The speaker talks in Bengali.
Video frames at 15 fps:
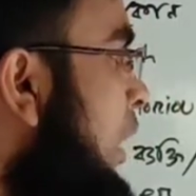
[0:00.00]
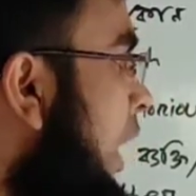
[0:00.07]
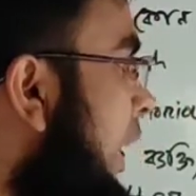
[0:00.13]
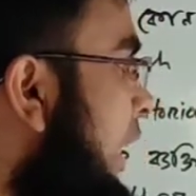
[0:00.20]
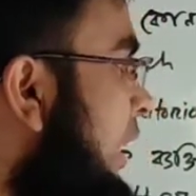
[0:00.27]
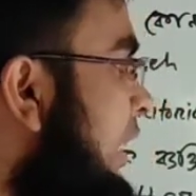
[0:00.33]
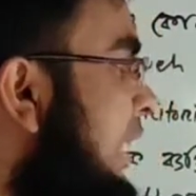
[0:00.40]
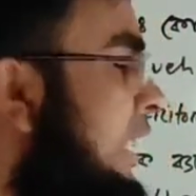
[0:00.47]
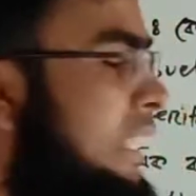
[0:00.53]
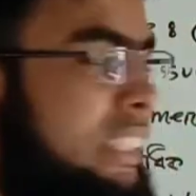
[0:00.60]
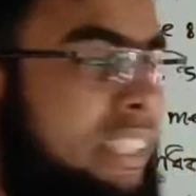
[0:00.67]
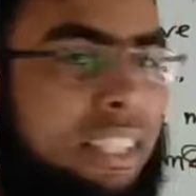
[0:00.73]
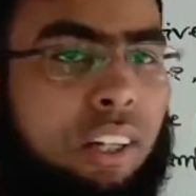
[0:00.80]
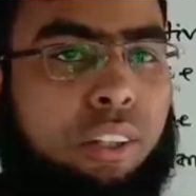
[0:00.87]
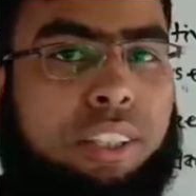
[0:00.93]
তার আগে দিজ
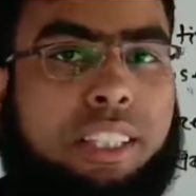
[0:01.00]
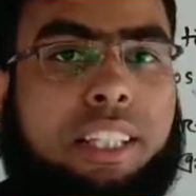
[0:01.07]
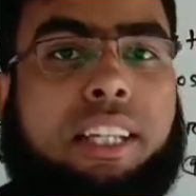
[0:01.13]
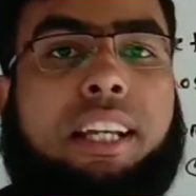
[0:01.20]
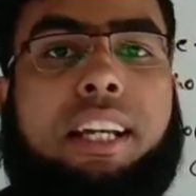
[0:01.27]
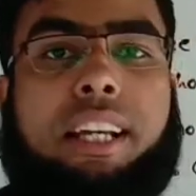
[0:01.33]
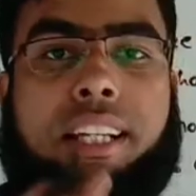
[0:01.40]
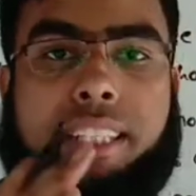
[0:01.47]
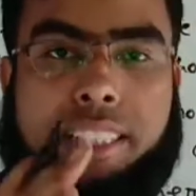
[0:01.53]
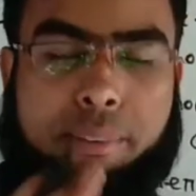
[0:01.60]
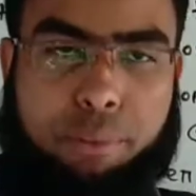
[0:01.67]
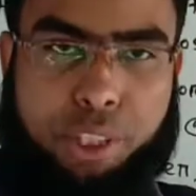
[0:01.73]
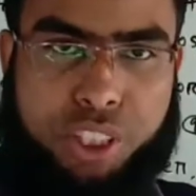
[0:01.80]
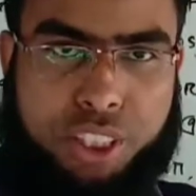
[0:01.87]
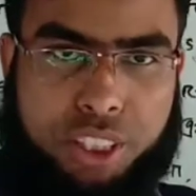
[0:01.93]
এগুলো কি
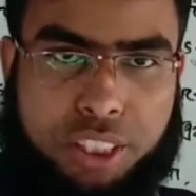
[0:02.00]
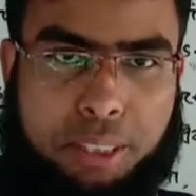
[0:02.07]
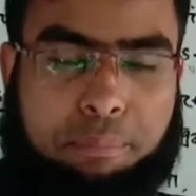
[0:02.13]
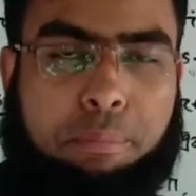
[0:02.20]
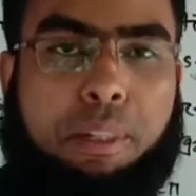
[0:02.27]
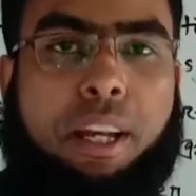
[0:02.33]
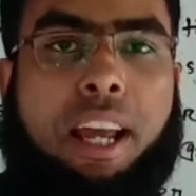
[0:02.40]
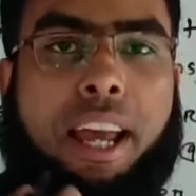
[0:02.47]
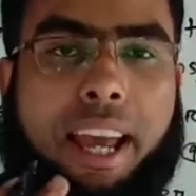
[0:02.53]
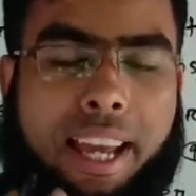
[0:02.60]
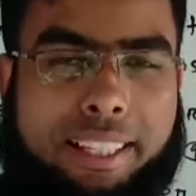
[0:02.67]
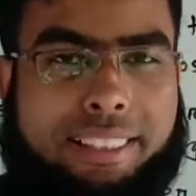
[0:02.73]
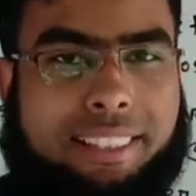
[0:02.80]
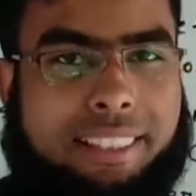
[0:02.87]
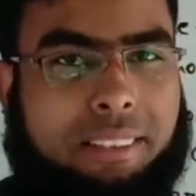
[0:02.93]
ডেমনস্ট্রেটিভ
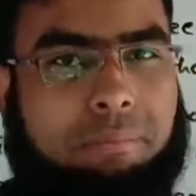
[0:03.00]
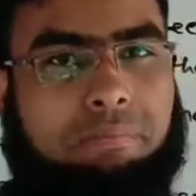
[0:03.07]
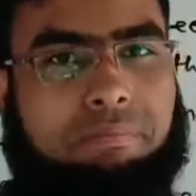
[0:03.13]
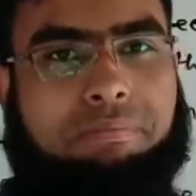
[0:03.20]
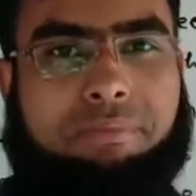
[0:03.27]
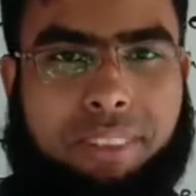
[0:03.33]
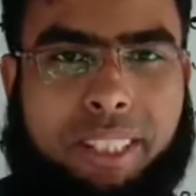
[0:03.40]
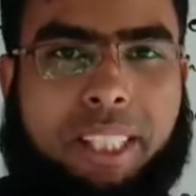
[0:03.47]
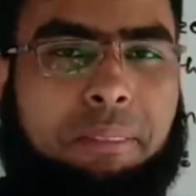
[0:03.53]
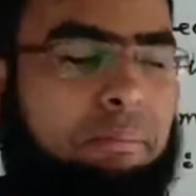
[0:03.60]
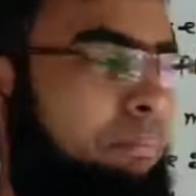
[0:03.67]
অ্যাজেক্টিভ ওকে